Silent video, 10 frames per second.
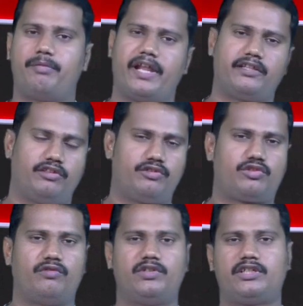
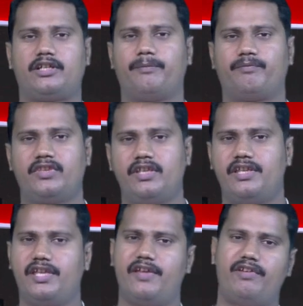ప్రయత్నిస్తూ ఉంటాం
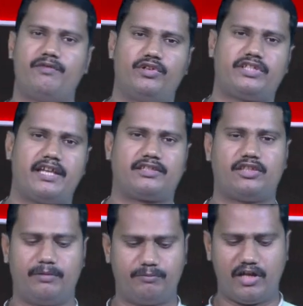ఏవేవో
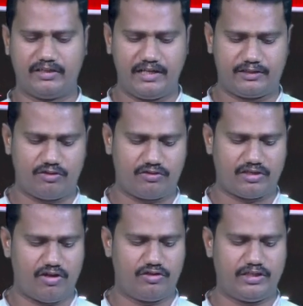చేస్తాం నాకు తెలిసిన ఒక
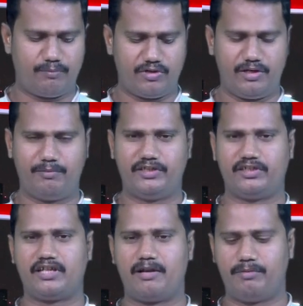సహోదరి మొన్ని
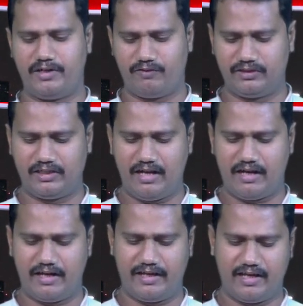మధ్యన కనబడి
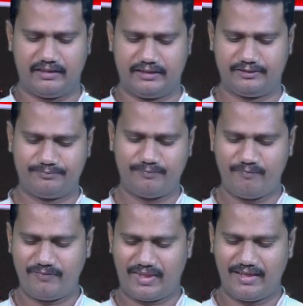వందనాలు అన్నయ్య అంది
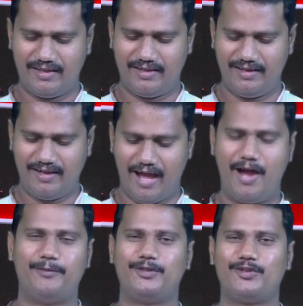
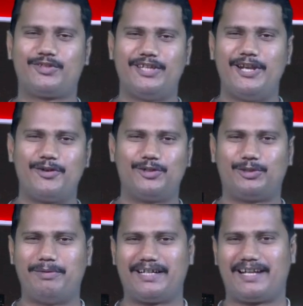ఆమెను చూస్తే నేను
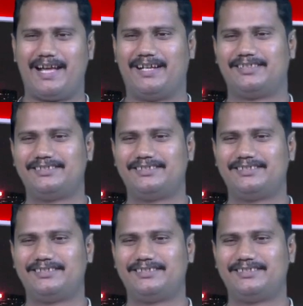గుర్తుపట్లా